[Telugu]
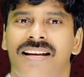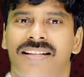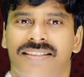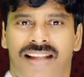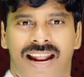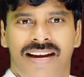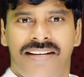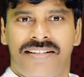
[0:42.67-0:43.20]

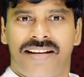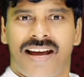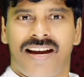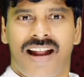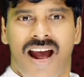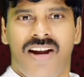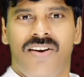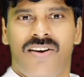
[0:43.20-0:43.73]
స్టైలిష్ స్టార్
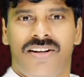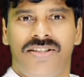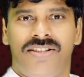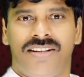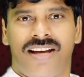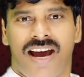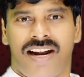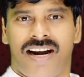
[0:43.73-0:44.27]
అల్లు
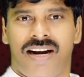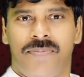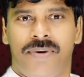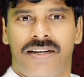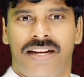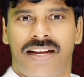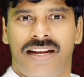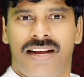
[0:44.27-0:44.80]
అర్జున్ గారాల
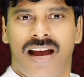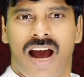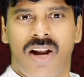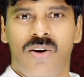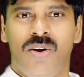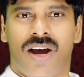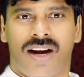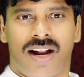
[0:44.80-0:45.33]
పట్టి
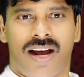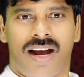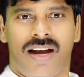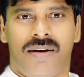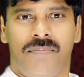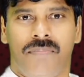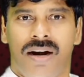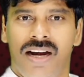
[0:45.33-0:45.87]
అల్లు అర్హ
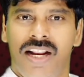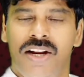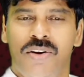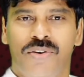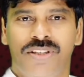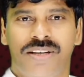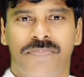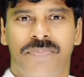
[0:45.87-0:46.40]
మళ్లీ
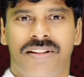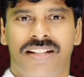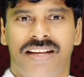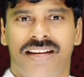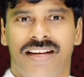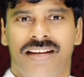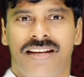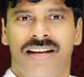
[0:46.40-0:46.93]
నో చెప్పింది
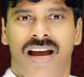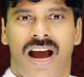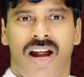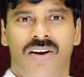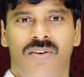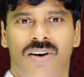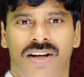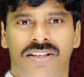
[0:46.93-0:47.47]

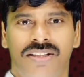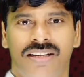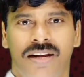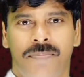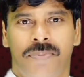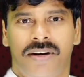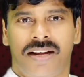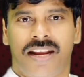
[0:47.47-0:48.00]
అల్లు అర్జున్
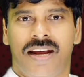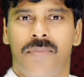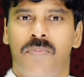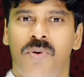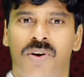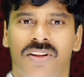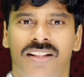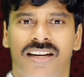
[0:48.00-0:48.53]
ఇప్పటికీ
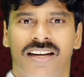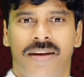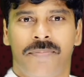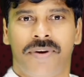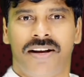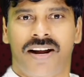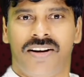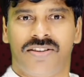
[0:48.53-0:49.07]
మూడు వందల
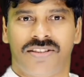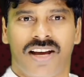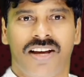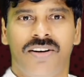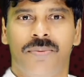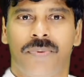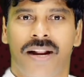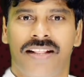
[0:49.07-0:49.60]
డెబ్బై నాలుగు
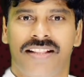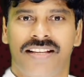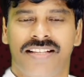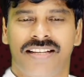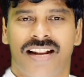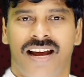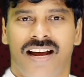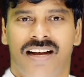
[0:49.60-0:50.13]
సార్లు
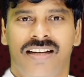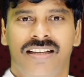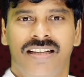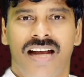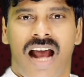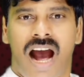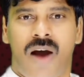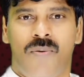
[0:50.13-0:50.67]
ప్రయత్నించినా
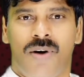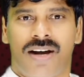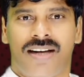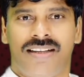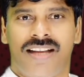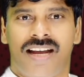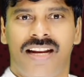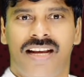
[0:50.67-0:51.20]
ఆ
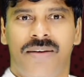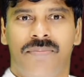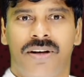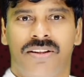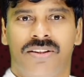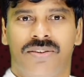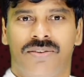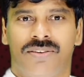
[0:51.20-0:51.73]
ఒక్కదానికి
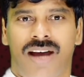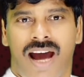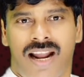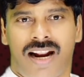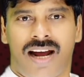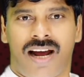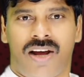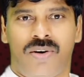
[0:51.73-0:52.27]
మాత్రం
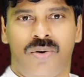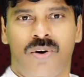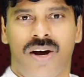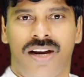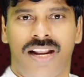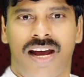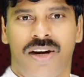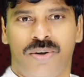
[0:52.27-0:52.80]
అర్హ నో
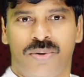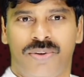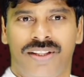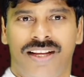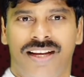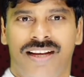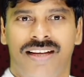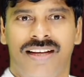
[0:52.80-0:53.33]
అనే
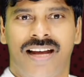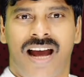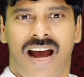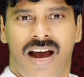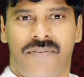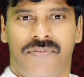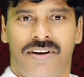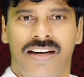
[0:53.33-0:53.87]
అంటోంది
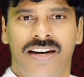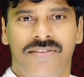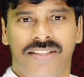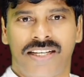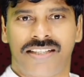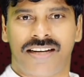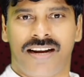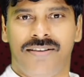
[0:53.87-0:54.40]
ఆ ఫన్నీ
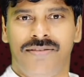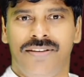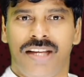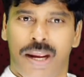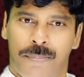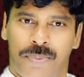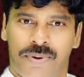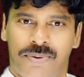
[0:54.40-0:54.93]
విశేషాలు ఇప్పుడు